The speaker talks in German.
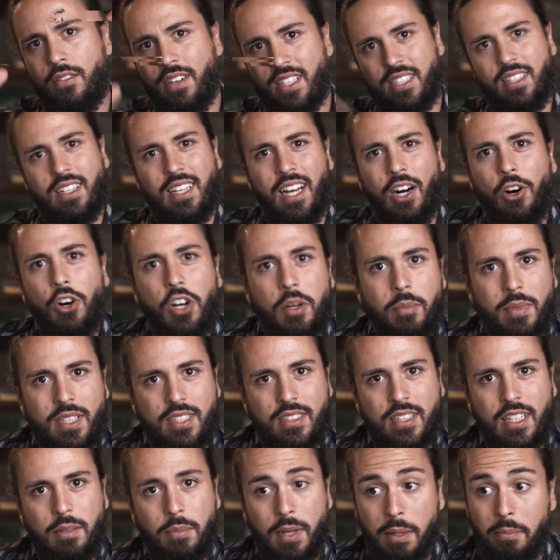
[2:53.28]
Was ich auch immer
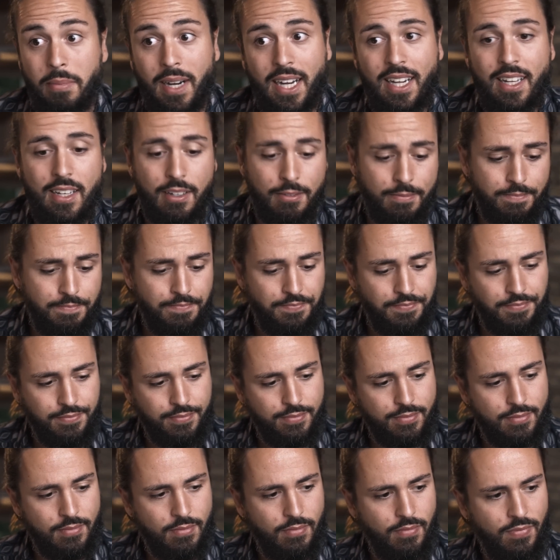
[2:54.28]
sehe bei beiden,
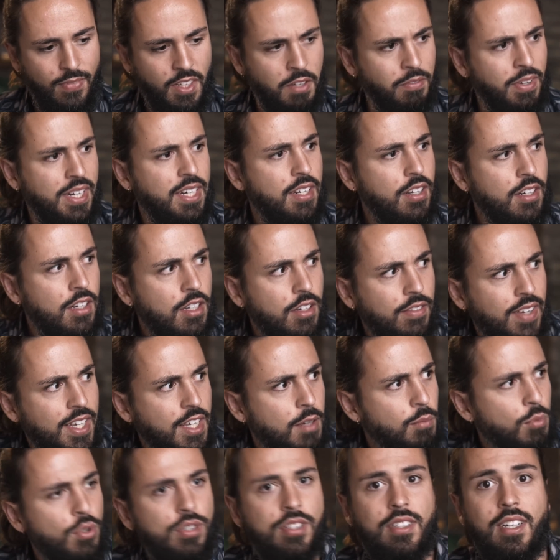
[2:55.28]
wenn ich in
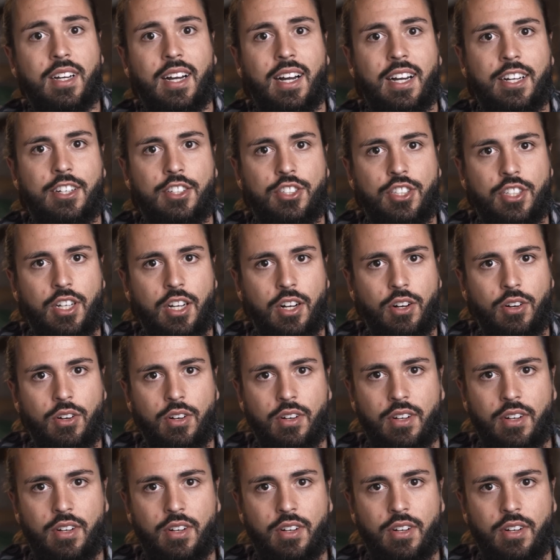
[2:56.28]
irgendwelche Muster reinschaue,